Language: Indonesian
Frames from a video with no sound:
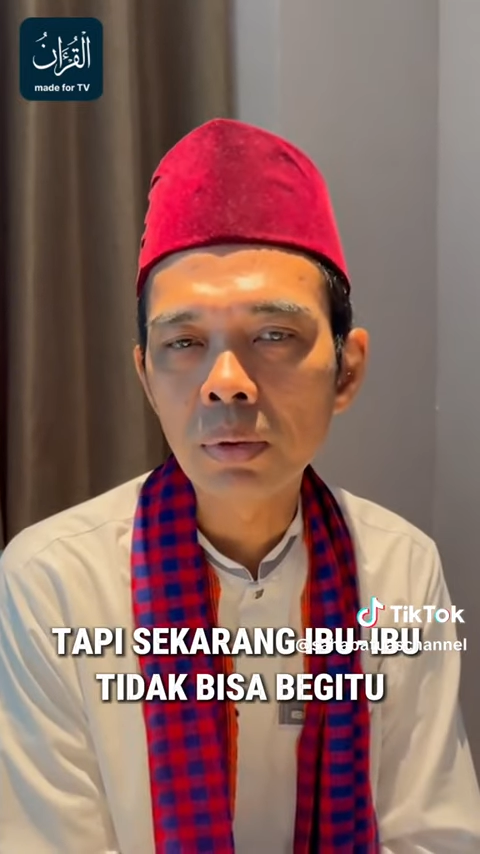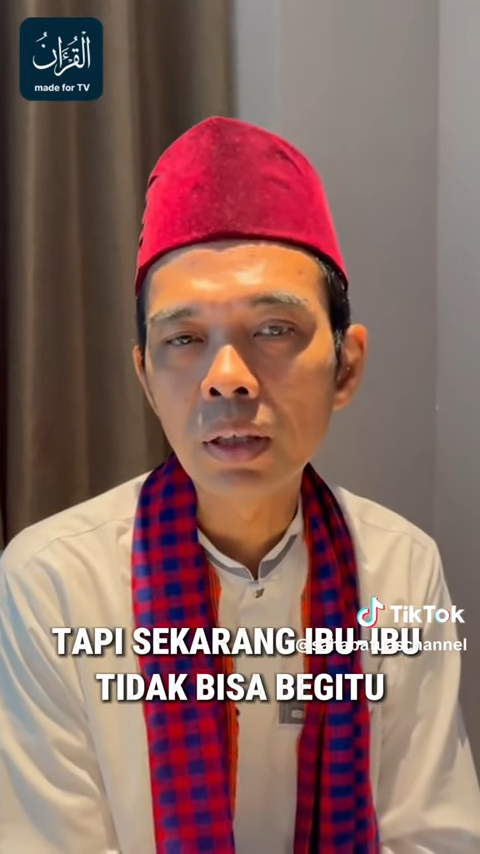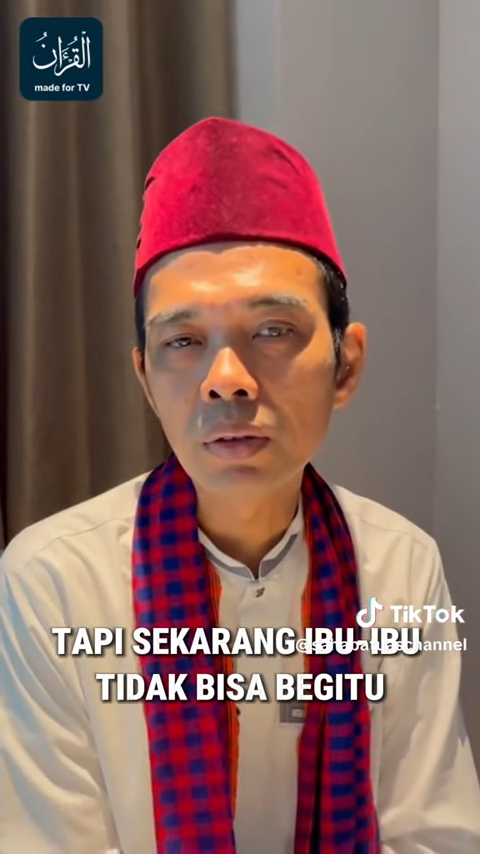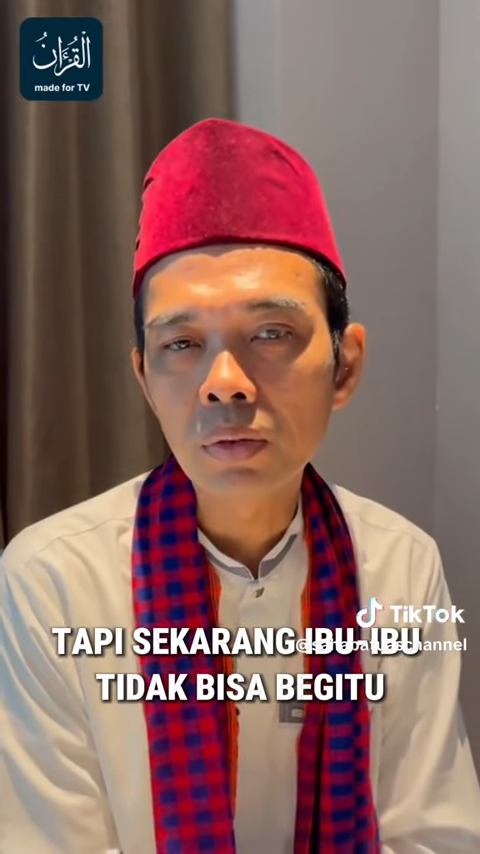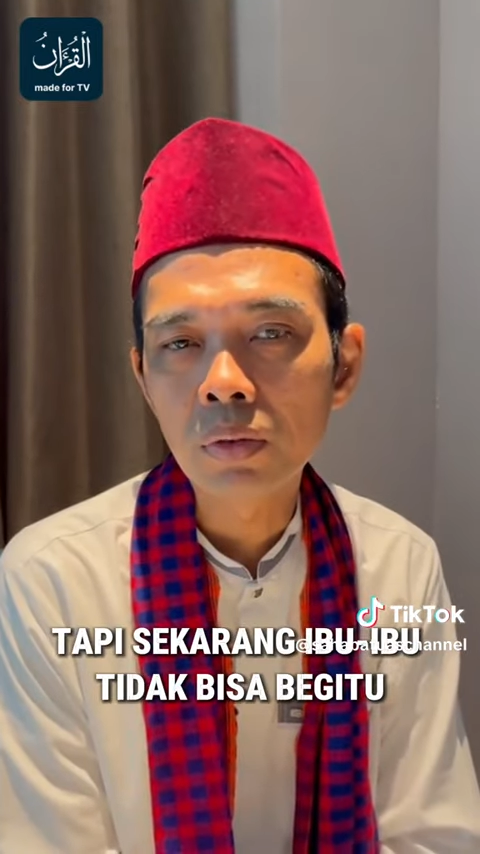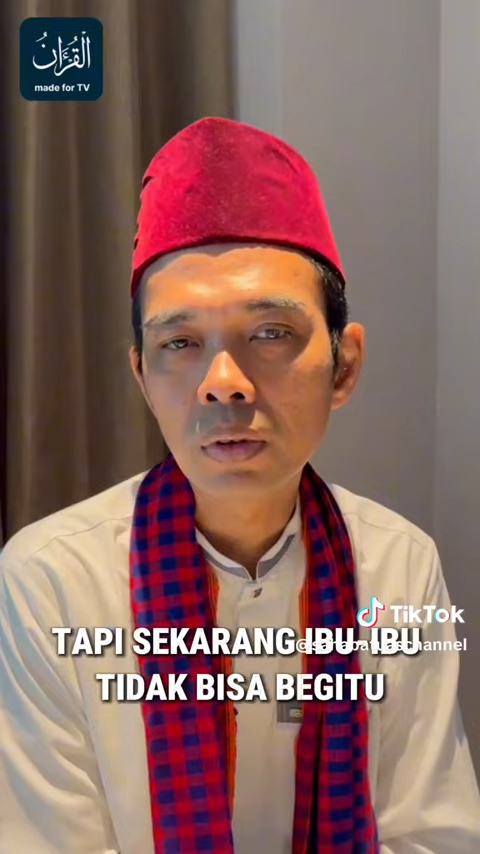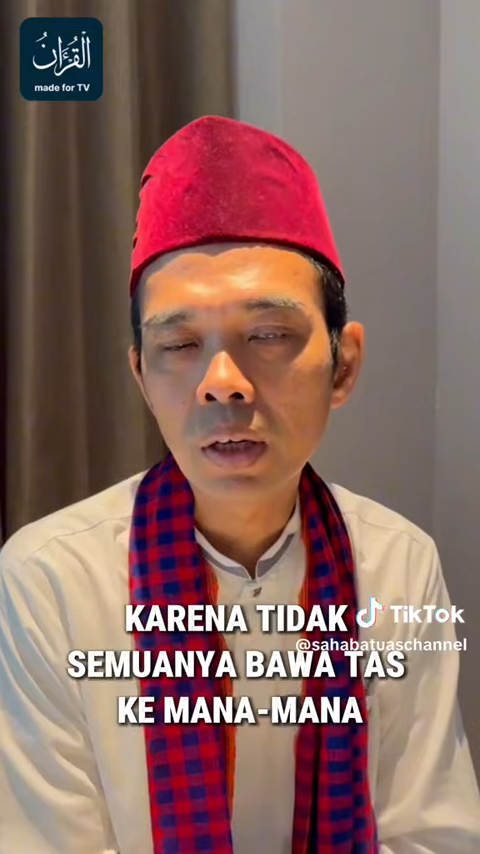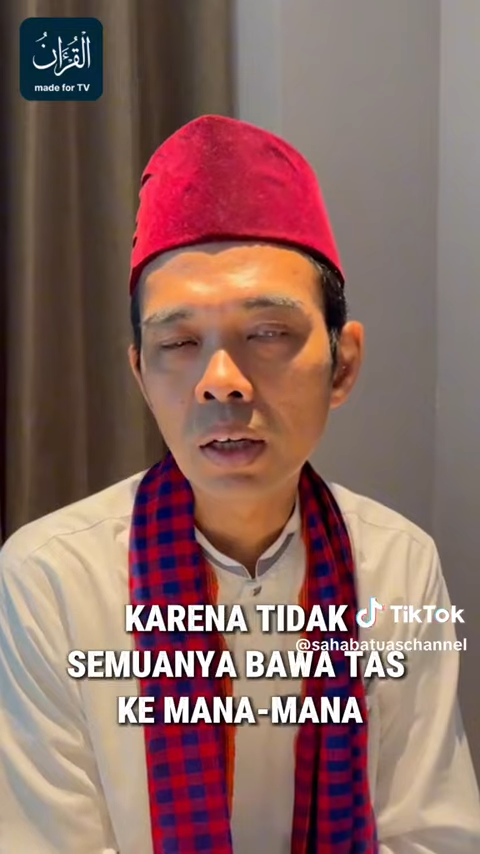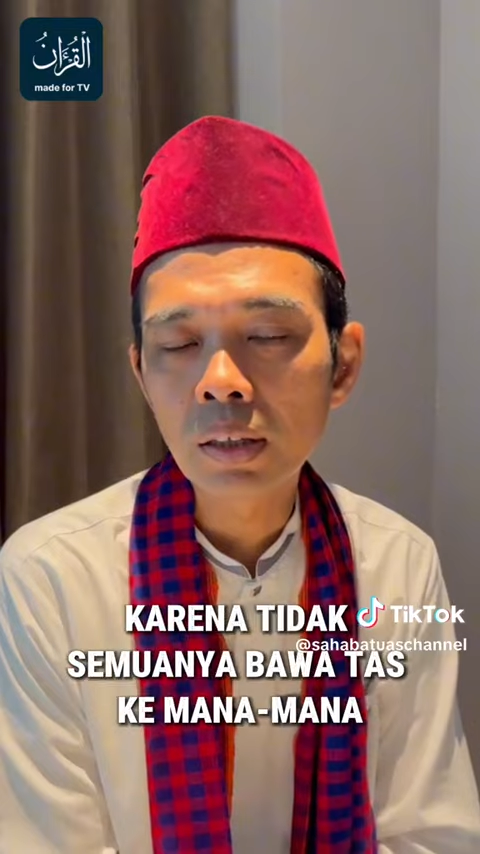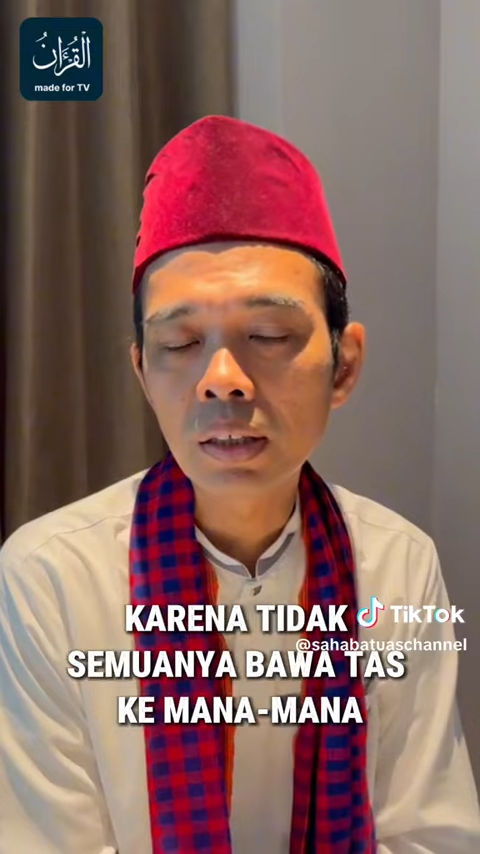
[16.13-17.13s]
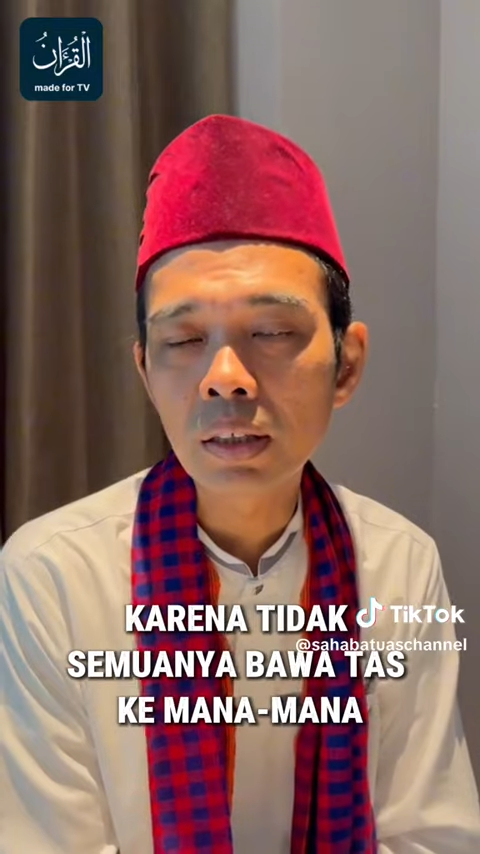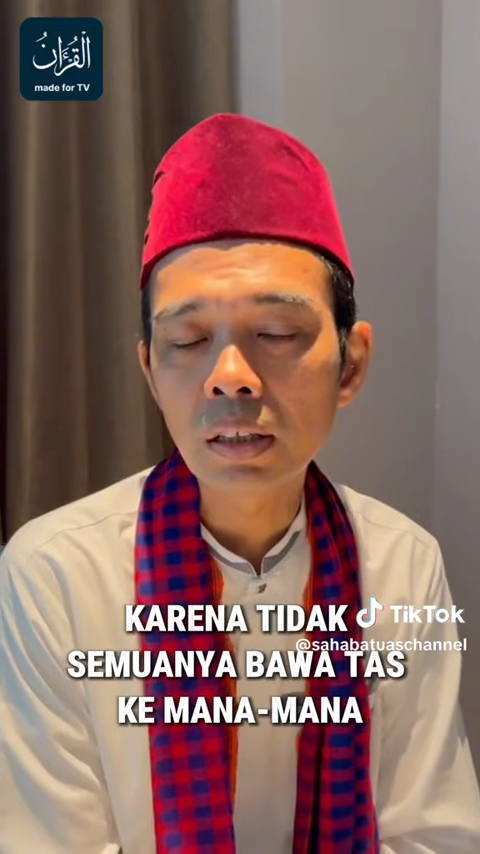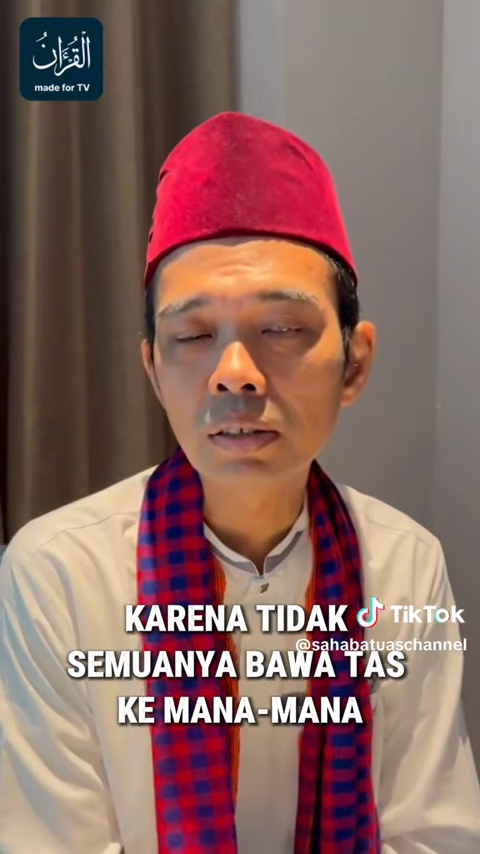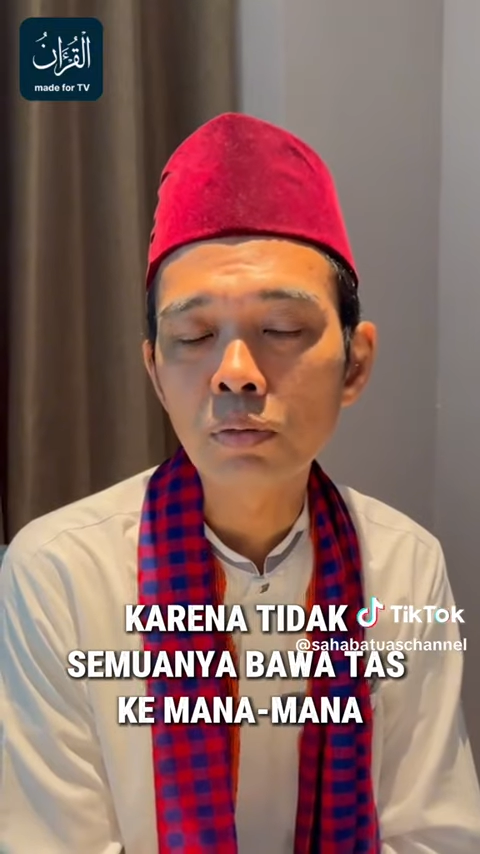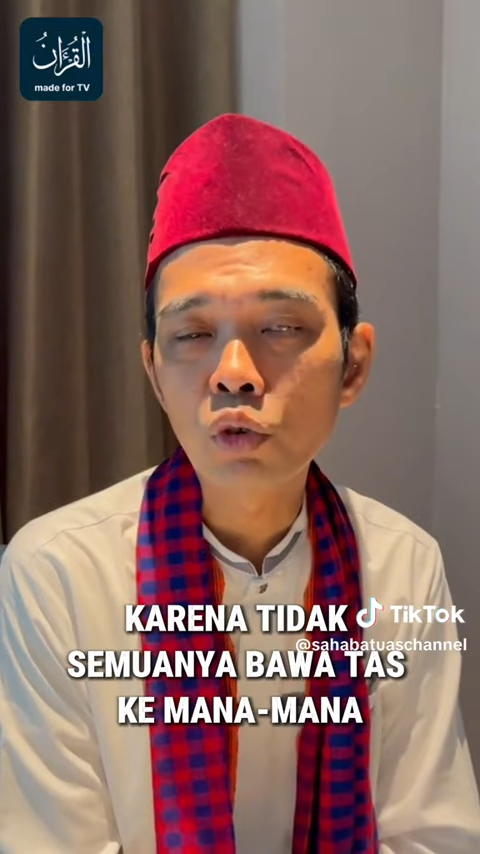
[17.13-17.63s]
begitu Karena
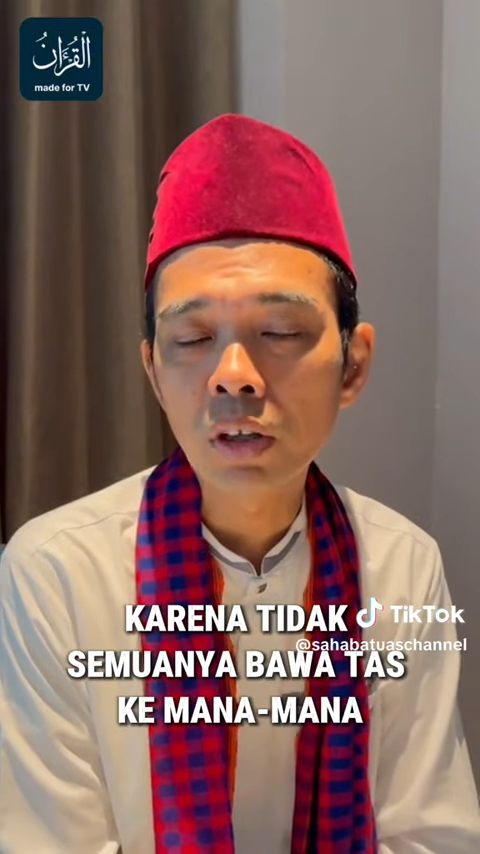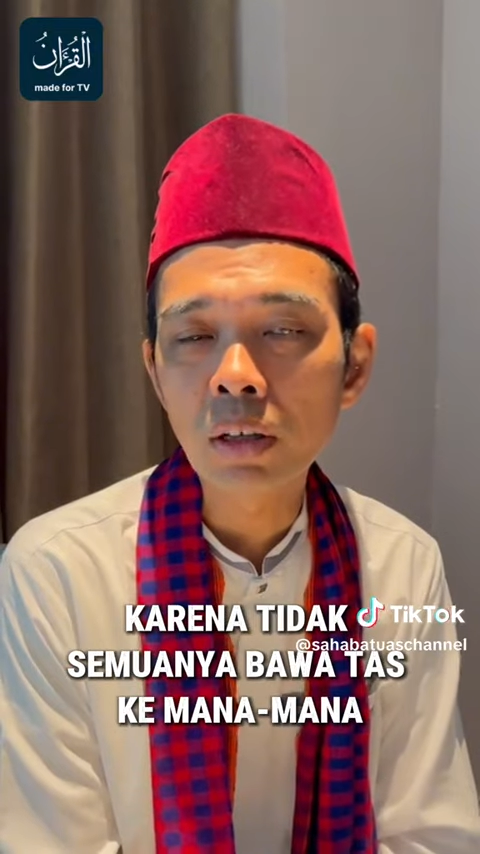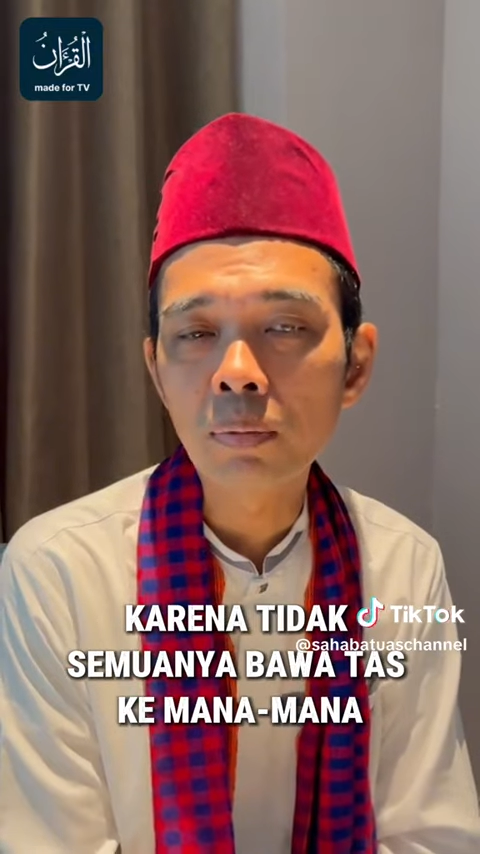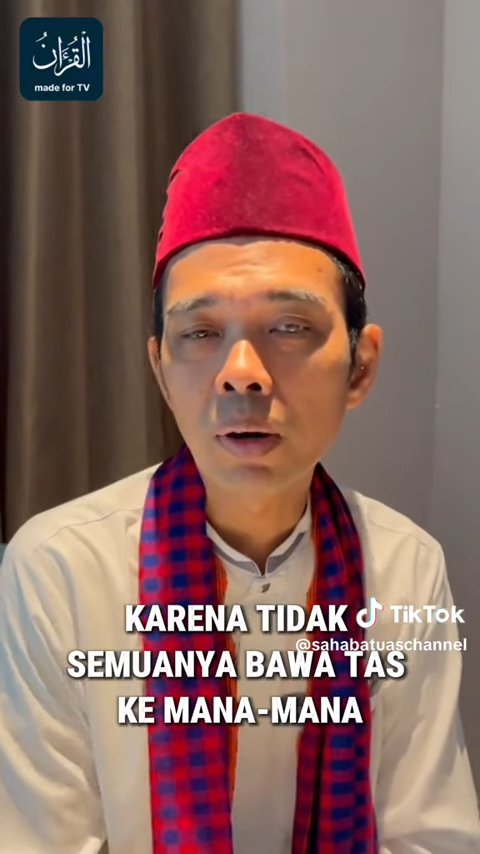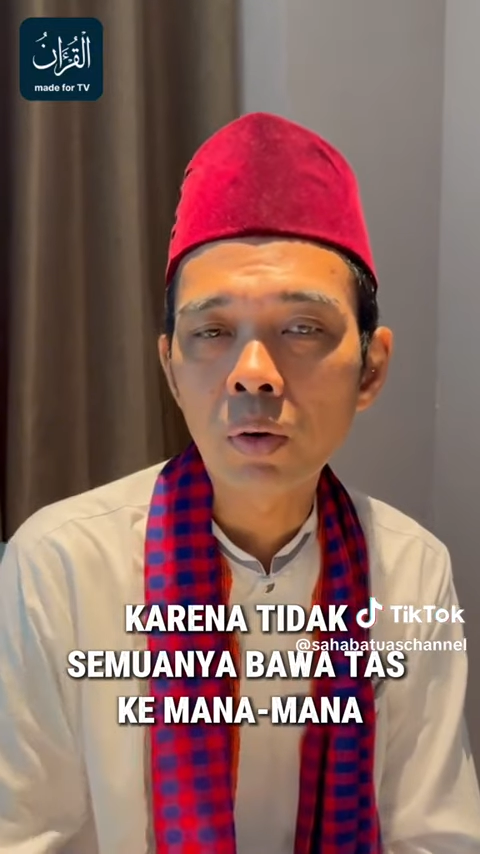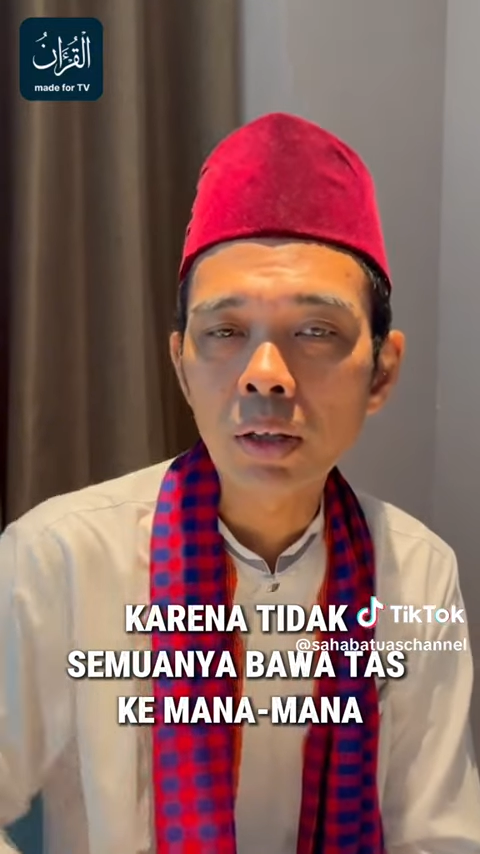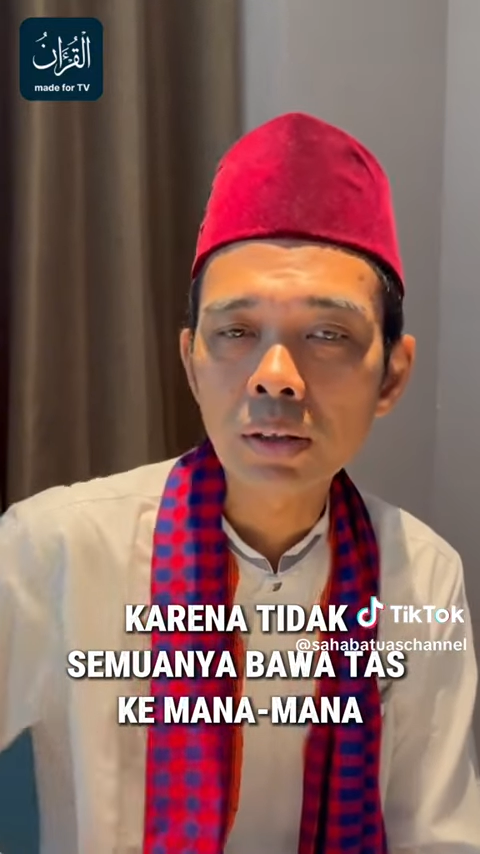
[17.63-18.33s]
tidak semuanya bawa